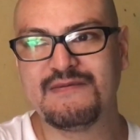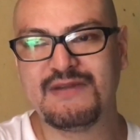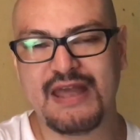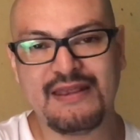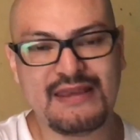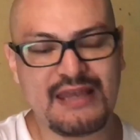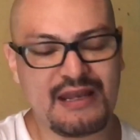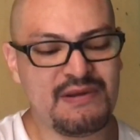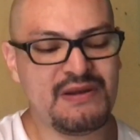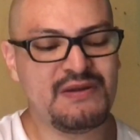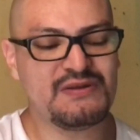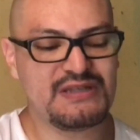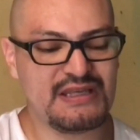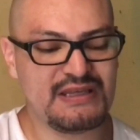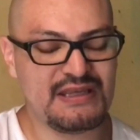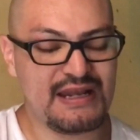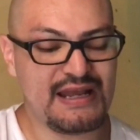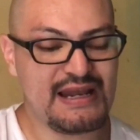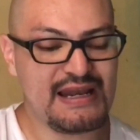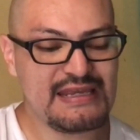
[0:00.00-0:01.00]
en términos
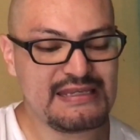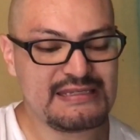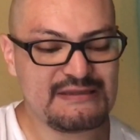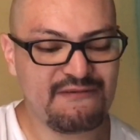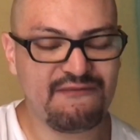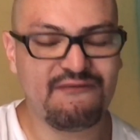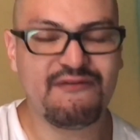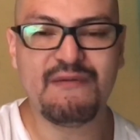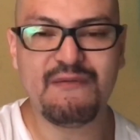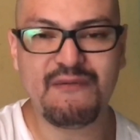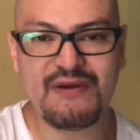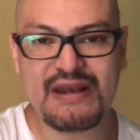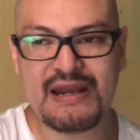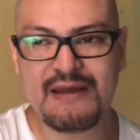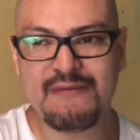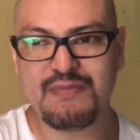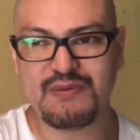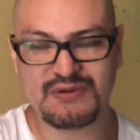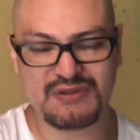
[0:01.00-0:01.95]
generales fue buena